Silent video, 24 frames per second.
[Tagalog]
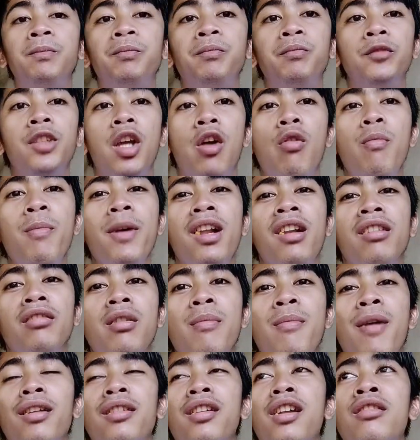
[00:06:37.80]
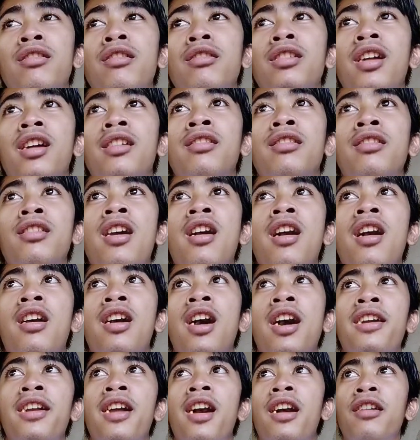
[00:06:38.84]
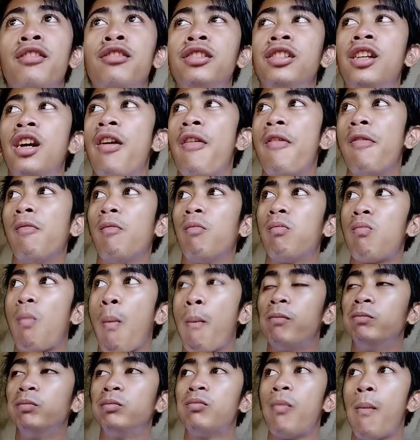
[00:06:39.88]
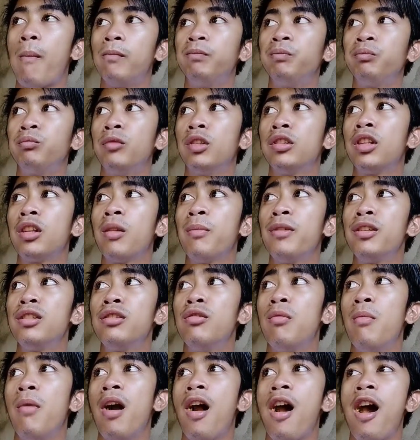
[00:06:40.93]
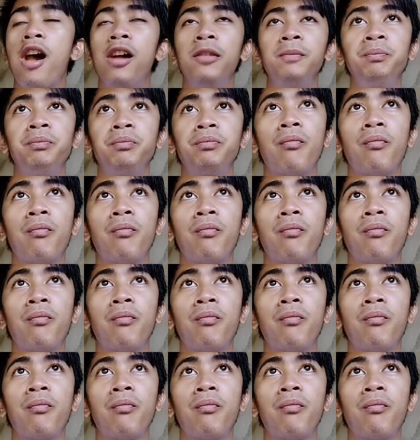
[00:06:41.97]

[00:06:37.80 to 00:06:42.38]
Hindi ako mahilig sa mga dessert, desert na kagaya ng ano, ng matramis yung mga